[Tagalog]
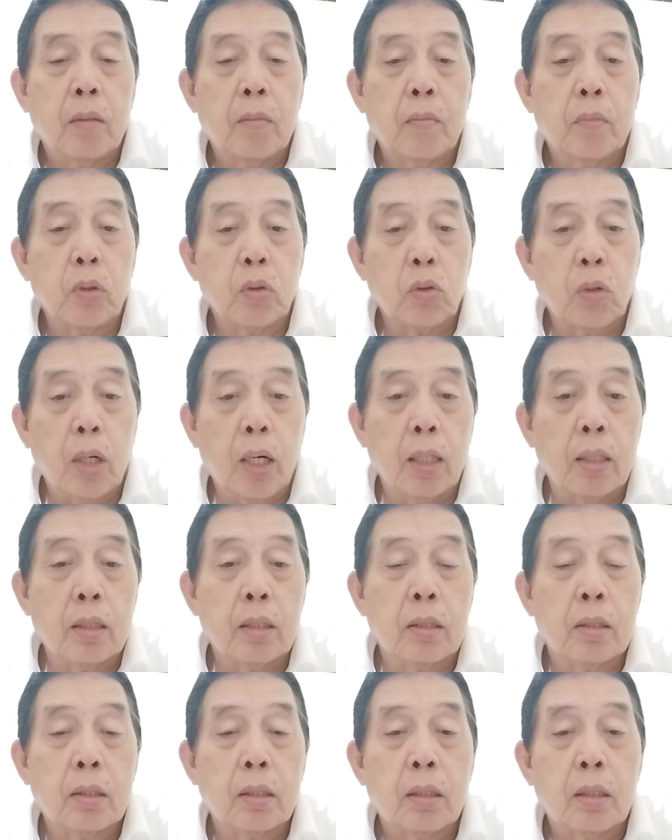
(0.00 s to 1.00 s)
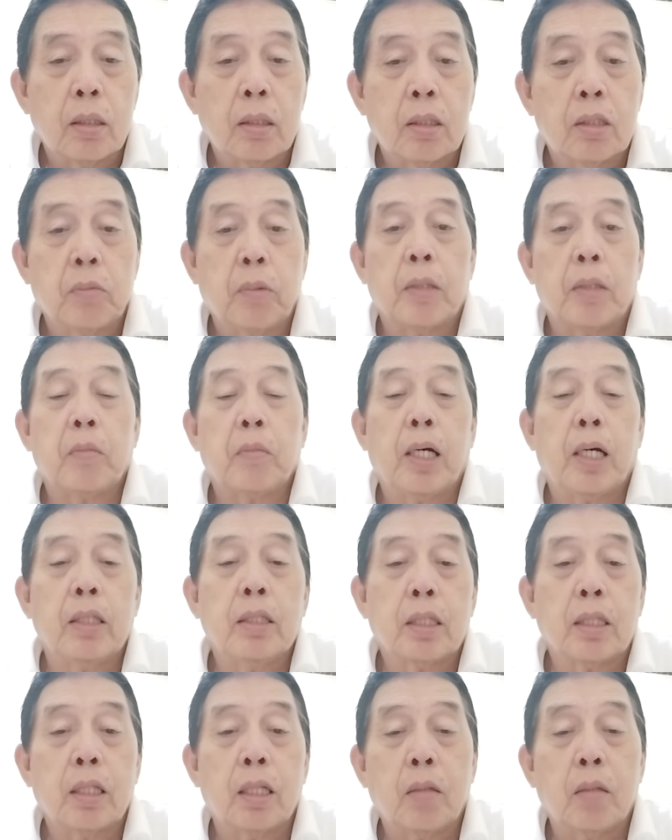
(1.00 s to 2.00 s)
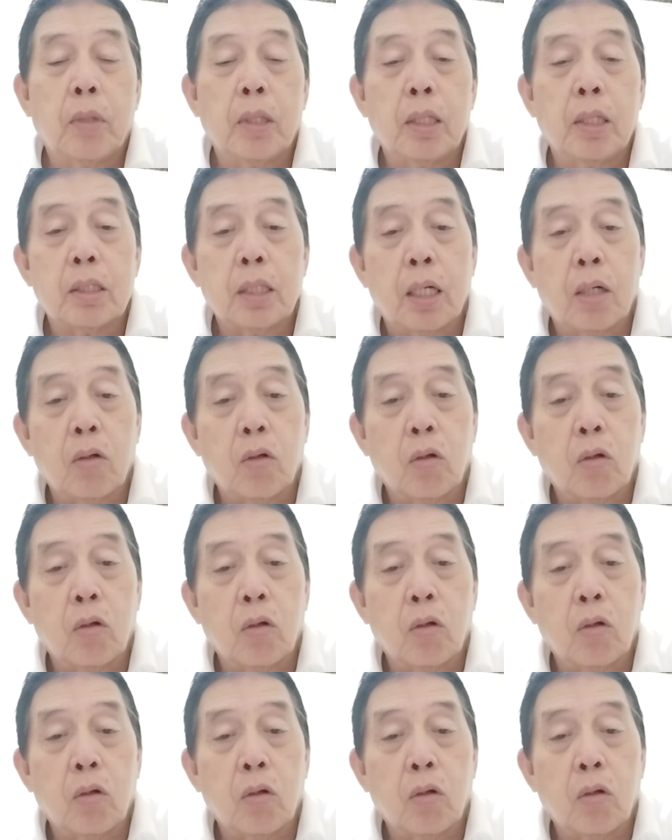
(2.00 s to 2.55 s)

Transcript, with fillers: butuhan smart magic na naman at saka